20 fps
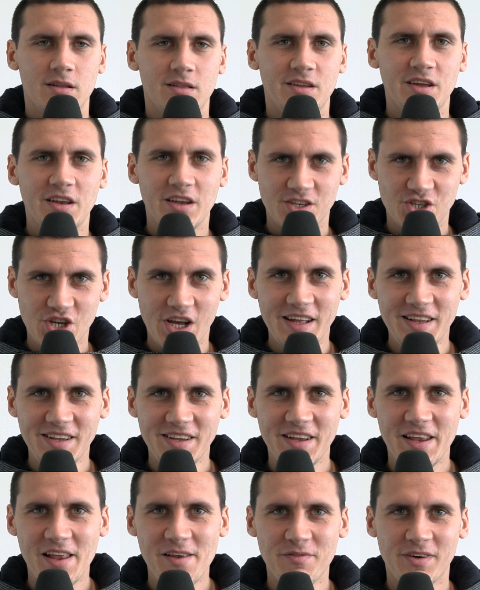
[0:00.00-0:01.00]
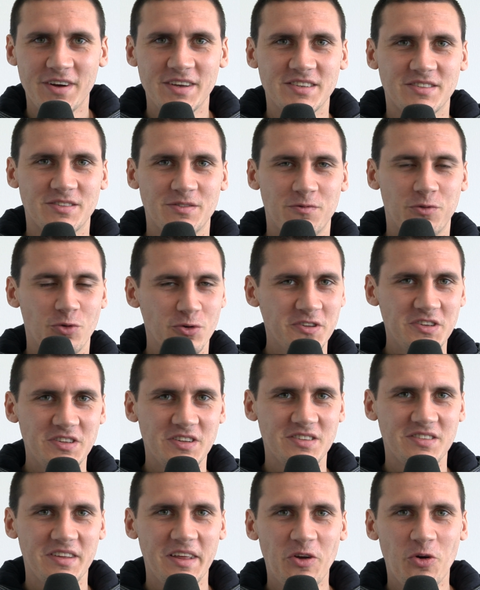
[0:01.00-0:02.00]
Den entscheidenden Hinweis, wo sich
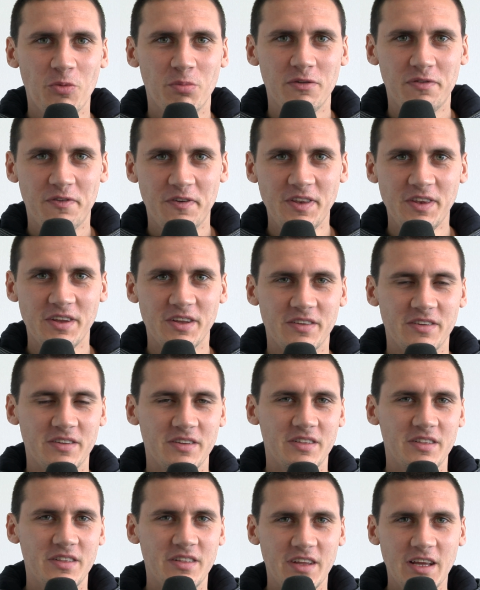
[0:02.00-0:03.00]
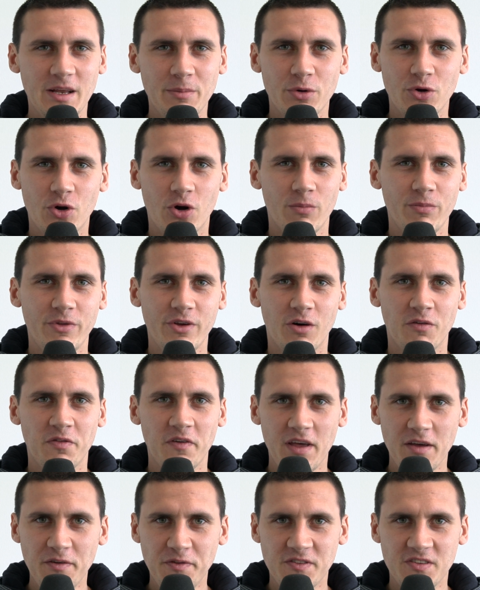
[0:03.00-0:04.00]
das Trikot befindet, den bekommt ihr auf
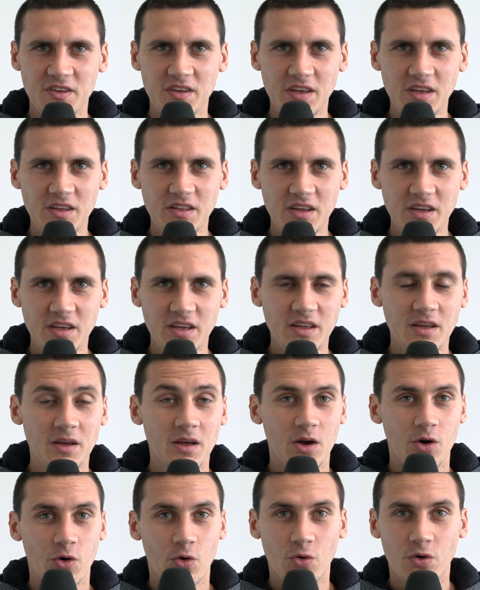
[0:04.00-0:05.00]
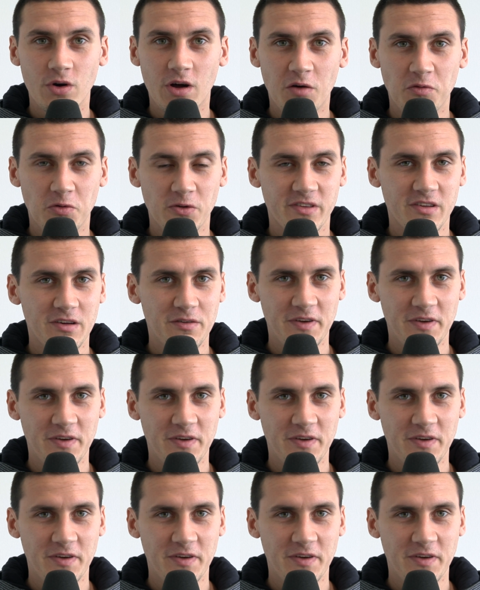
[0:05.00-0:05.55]
fci.de oder auf unserer